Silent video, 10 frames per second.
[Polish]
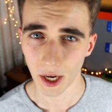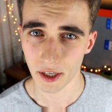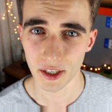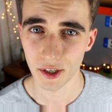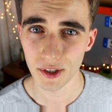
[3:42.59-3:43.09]

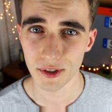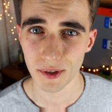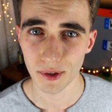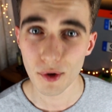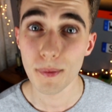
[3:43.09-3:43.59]
Także
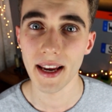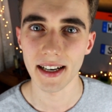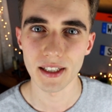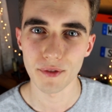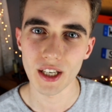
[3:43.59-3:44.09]
kończąc, lubię
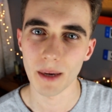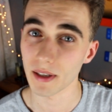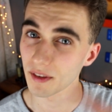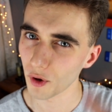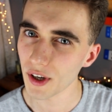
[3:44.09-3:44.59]
jak dziewczyna
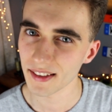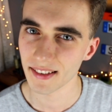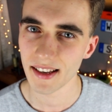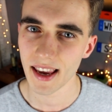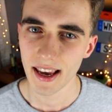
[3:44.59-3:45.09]
ma swoje
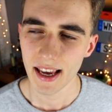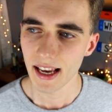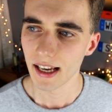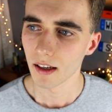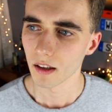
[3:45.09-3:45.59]
zdanie
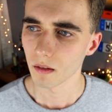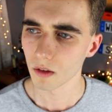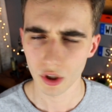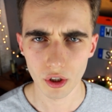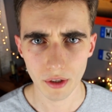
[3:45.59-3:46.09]

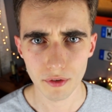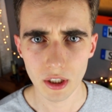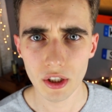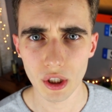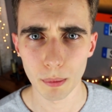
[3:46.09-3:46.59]
i się go nie
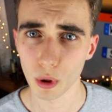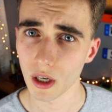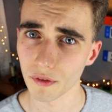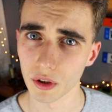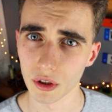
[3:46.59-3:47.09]
wstydzi i
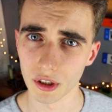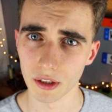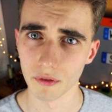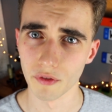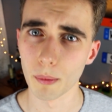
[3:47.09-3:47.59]
potrafi
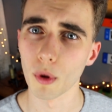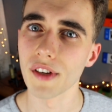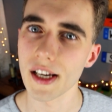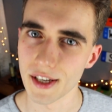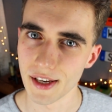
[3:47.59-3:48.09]
się
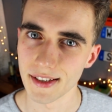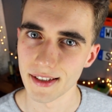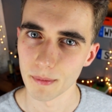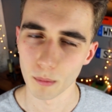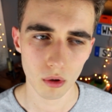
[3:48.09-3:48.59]

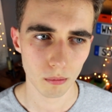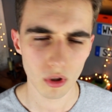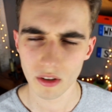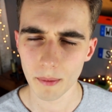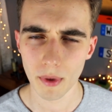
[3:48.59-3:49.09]
wypowiedzieć, bo, bo
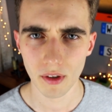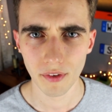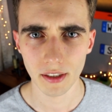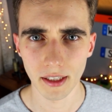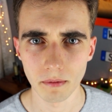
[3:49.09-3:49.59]
to jest naprawdę
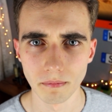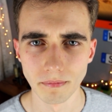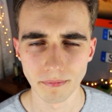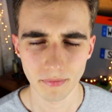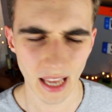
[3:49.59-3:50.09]
fajne.
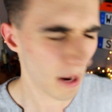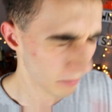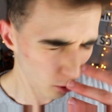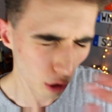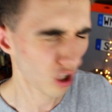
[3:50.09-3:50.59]
A
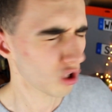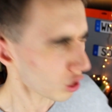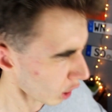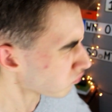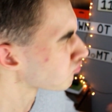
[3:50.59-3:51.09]
minosa tylko no.